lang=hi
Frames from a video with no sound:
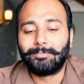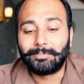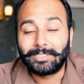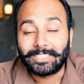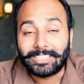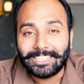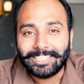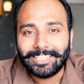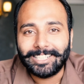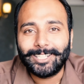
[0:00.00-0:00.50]

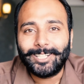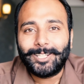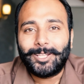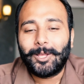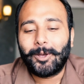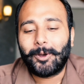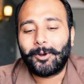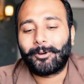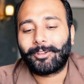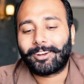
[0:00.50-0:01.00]

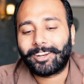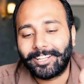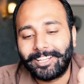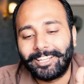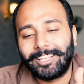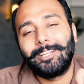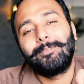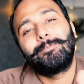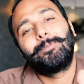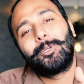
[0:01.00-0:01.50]
मजीद और
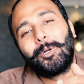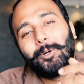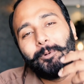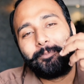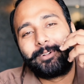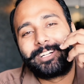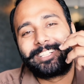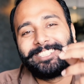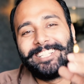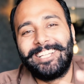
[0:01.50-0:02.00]
रहीम जो
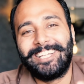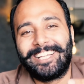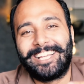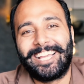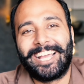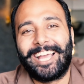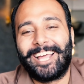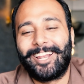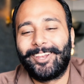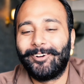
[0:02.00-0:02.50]
मर्ज़ी
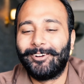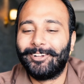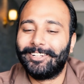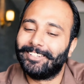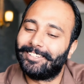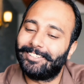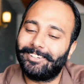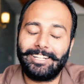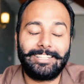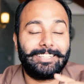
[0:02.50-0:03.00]
कह लो
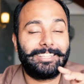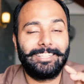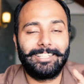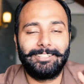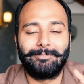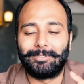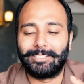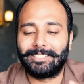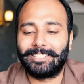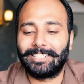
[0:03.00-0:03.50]

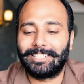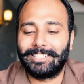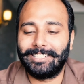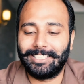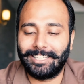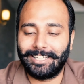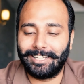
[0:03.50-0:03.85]
इतनी मज़े की